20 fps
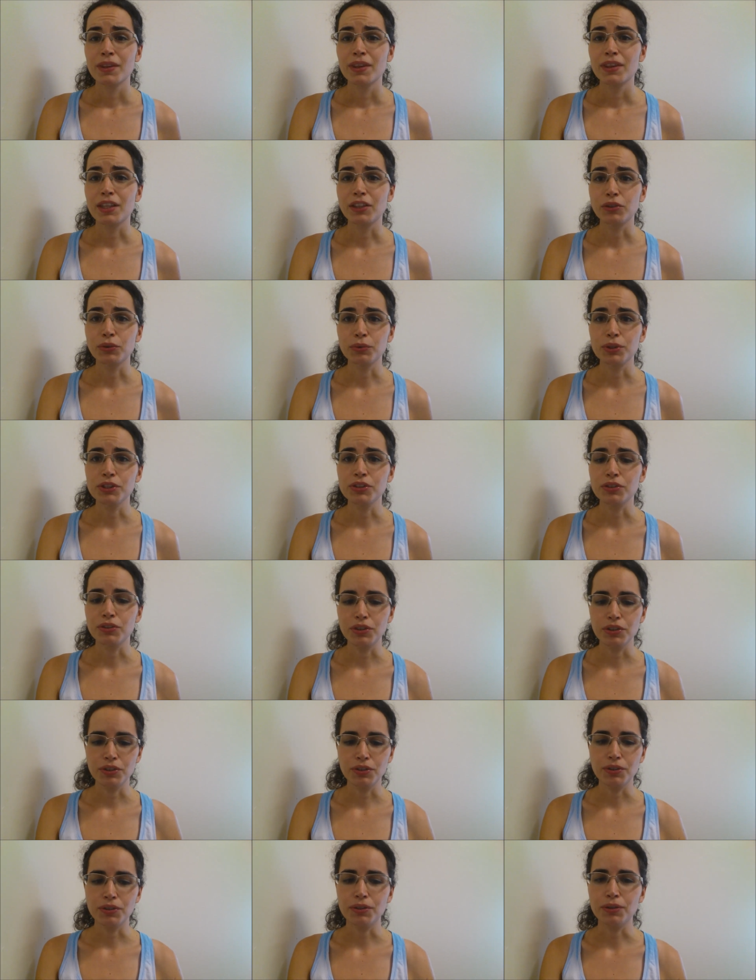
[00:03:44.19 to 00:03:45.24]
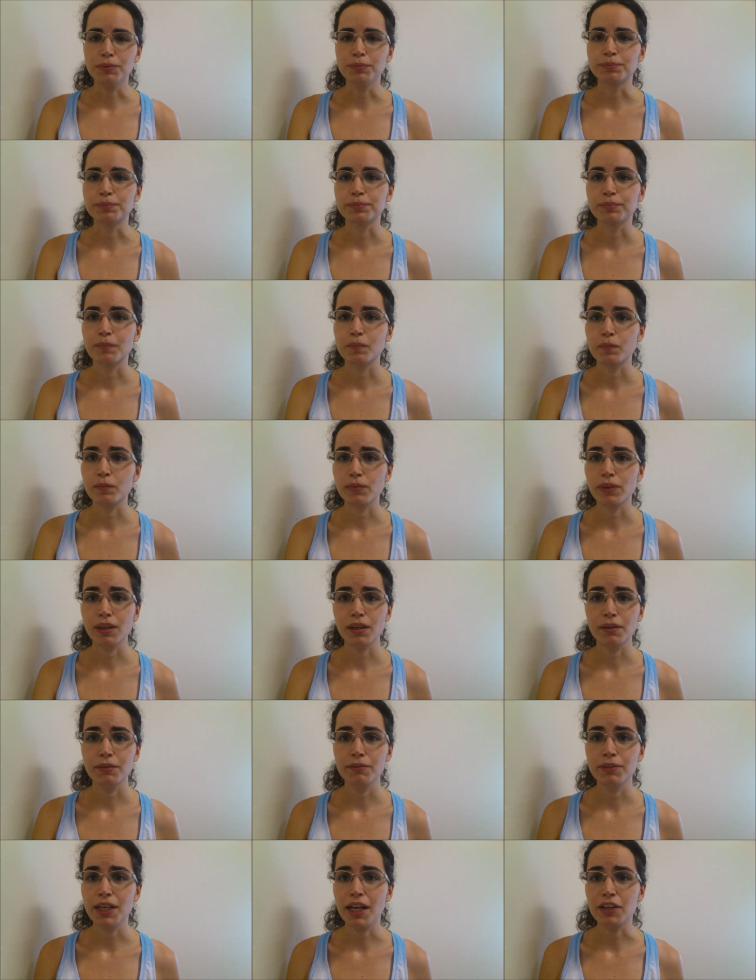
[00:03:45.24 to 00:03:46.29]
Detto questo io
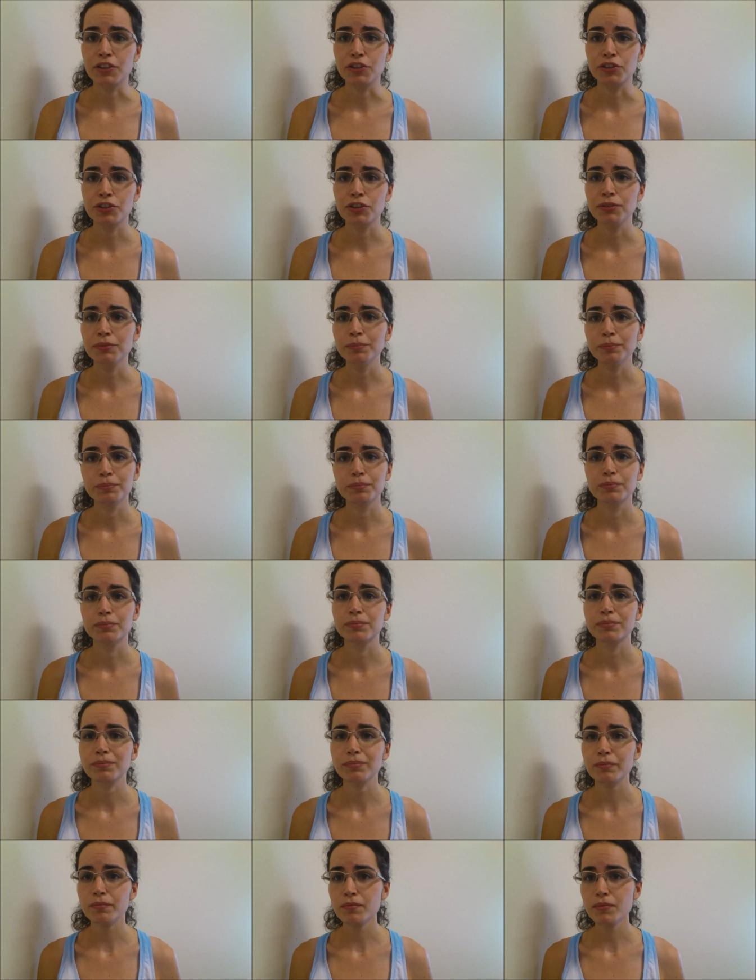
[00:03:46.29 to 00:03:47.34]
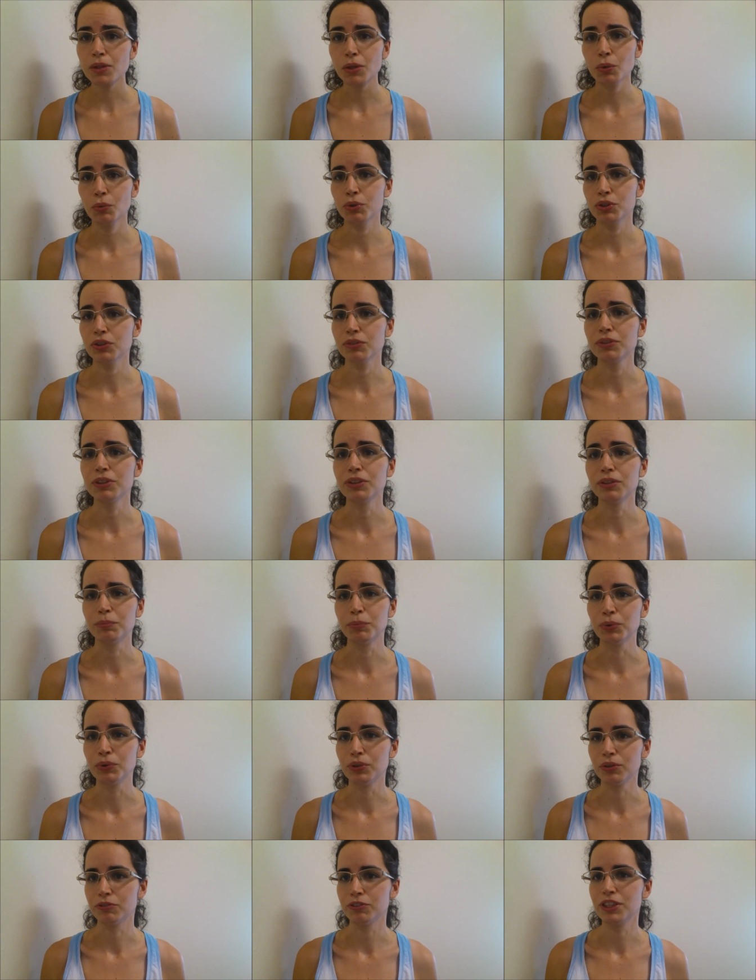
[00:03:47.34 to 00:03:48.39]
vi lascio, questo video
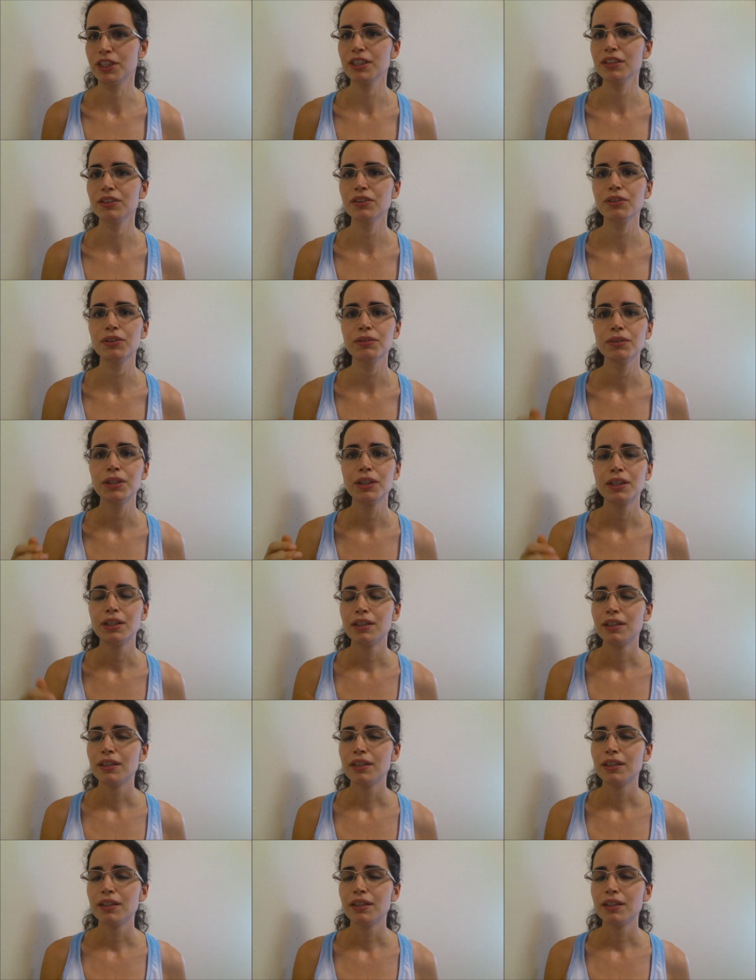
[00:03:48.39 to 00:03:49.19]
appunto è finito.